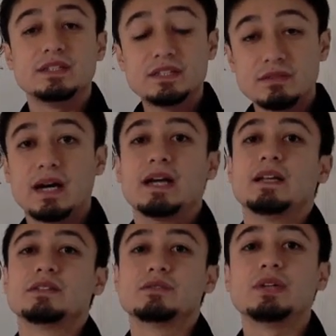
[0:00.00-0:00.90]
実
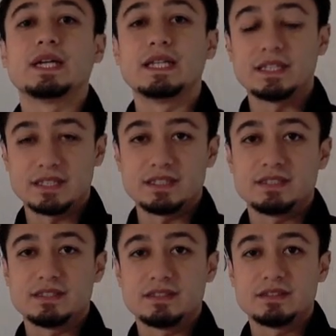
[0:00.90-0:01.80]
はすごい簡単で
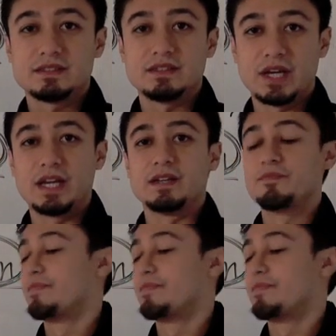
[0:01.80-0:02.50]
す。Okay?